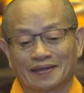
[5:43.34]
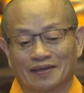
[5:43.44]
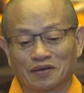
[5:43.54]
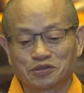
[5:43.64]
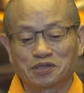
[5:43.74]

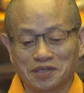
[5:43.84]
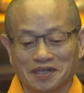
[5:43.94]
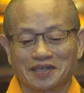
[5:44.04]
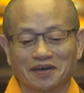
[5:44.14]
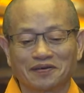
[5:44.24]
然后吃了
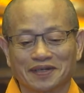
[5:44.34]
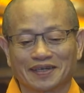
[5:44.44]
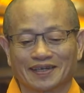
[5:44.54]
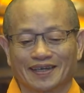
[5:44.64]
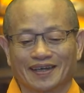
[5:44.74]
以后
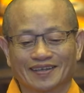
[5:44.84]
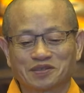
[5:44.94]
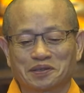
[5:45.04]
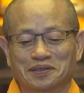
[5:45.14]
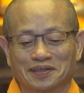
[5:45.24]
呢，如
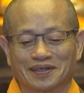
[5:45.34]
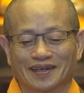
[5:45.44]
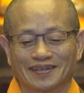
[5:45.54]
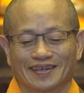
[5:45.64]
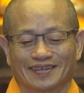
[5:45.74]
果
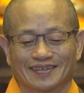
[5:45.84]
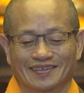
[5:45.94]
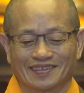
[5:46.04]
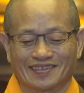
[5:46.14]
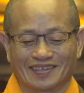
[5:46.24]
哎
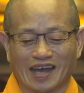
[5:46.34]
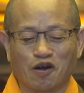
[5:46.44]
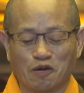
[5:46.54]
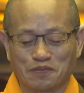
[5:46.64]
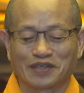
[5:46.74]
刚
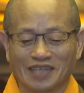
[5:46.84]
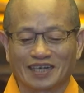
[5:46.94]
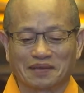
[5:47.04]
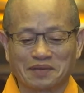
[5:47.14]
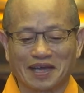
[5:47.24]
好冰箱
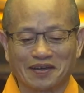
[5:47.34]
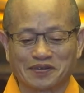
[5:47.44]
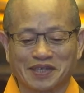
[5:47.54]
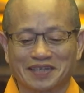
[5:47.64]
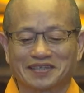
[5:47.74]
里面还有
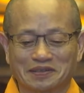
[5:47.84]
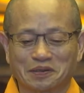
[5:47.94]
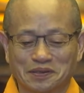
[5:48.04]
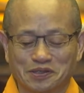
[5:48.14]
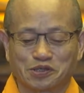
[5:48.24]
这个，你
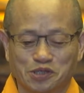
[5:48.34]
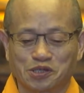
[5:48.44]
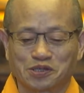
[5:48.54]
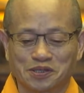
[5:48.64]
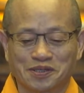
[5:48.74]
就一直
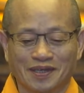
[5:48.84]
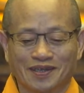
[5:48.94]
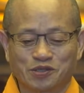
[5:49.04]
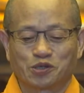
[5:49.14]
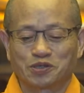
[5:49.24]
吃，
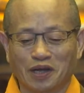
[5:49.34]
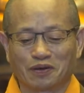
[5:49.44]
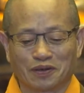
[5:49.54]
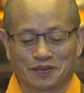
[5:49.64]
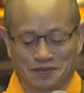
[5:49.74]
吃到
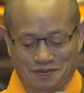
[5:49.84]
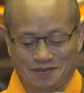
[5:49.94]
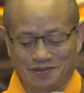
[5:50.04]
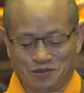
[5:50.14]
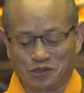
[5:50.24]

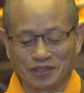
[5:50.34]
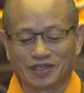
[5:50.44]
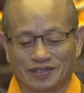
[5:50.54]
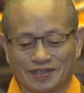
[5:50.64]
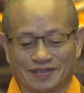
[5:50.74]
觉
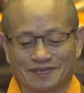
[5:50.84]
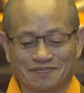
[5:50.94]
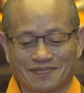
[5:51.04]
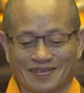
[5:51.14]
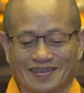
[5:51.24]
得。
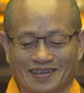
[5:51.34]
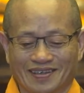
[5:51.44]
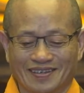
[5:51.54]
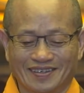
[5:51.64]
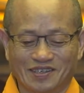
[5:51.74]

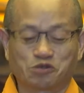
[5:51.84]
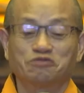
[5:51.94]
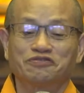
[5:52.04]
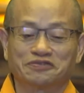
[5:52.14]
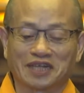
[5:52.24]

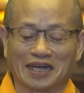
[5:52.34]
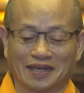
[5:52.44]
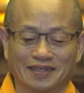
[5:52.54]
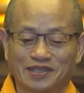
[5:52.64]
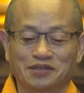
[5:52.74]
舒服了，
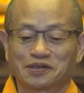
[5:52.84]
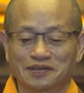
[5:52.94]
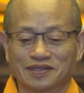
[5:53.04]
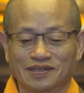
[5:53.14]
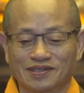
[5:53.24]
这时
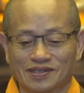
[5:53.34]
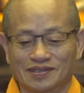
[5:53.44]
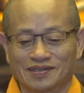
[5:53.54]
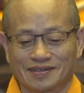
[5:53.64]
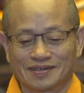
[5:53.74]
候其实，